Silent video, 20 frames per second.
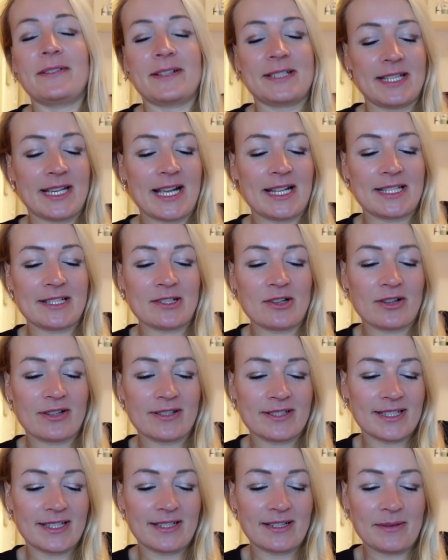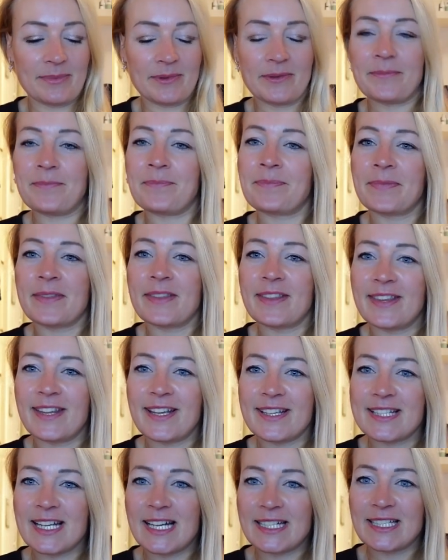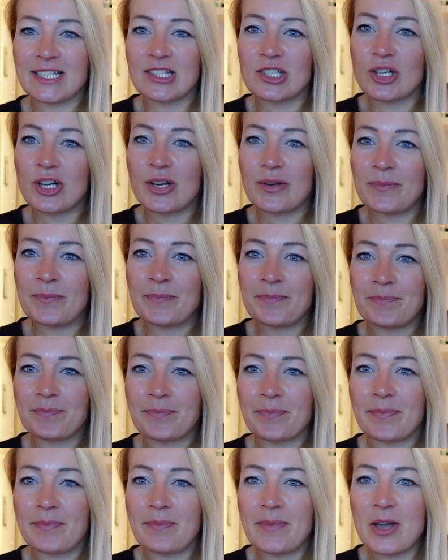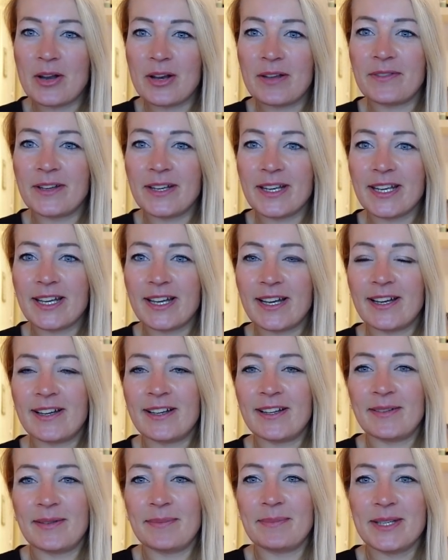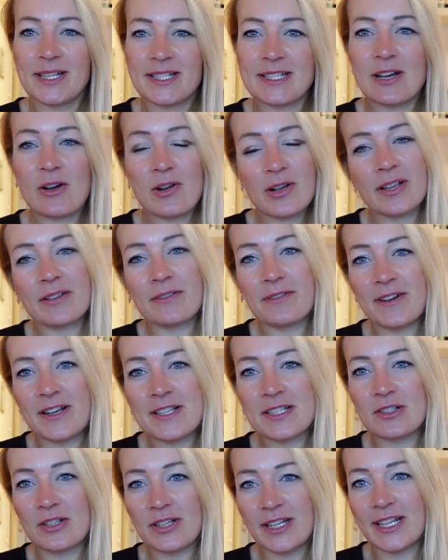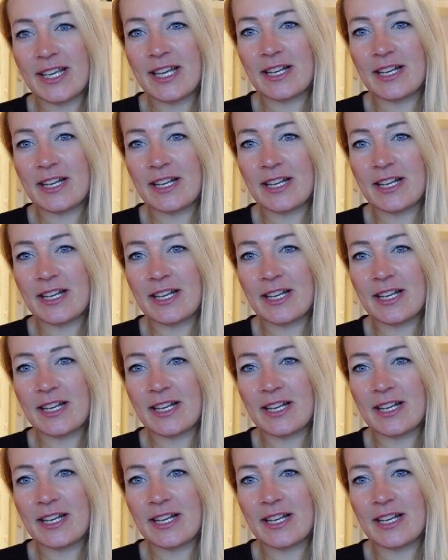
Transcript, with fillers: was ihr jetzt noch gesehen habt, das hatte ich schon mehr oder weniger mir ins Auge gefasst, noch nicht